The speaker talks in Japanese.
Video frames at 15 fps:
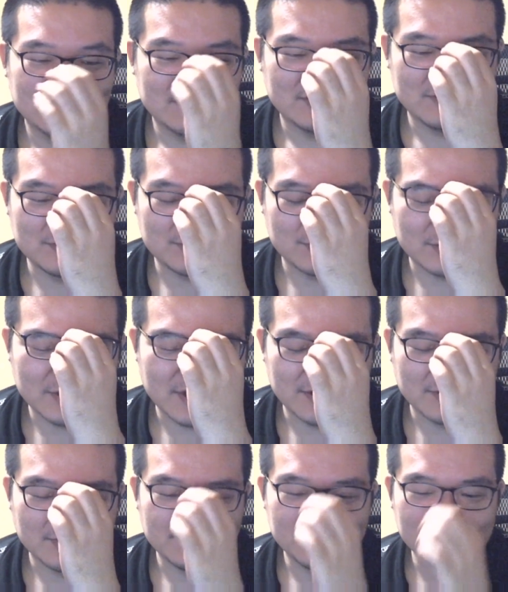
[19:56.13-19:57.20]
うん、いうことで、
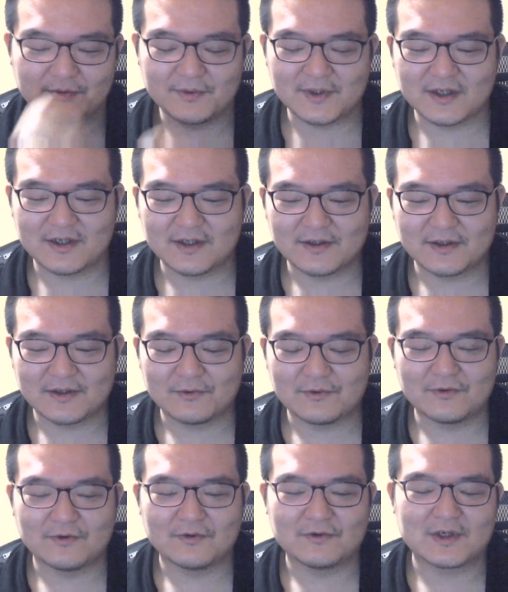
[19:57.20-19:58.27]
予備のメガネ
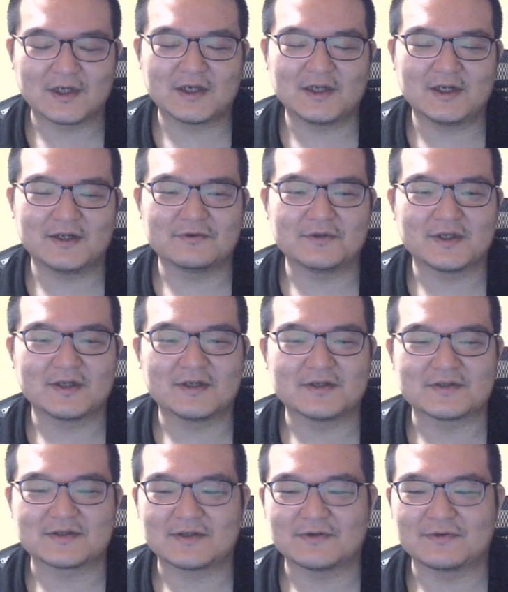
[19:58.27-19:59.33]
をかけないといけないん
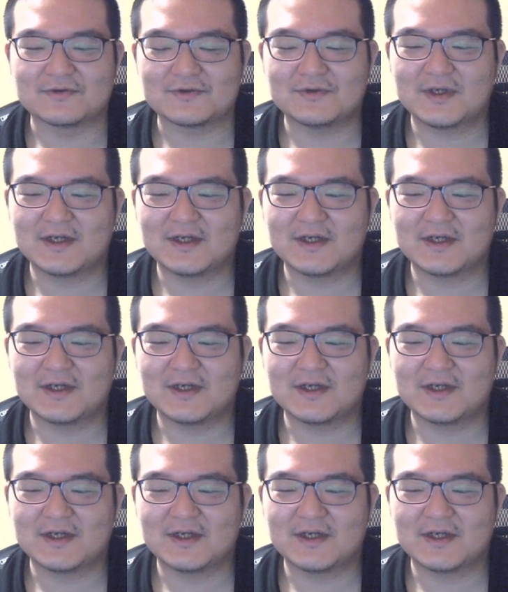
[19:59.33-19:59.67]
ですけど、それ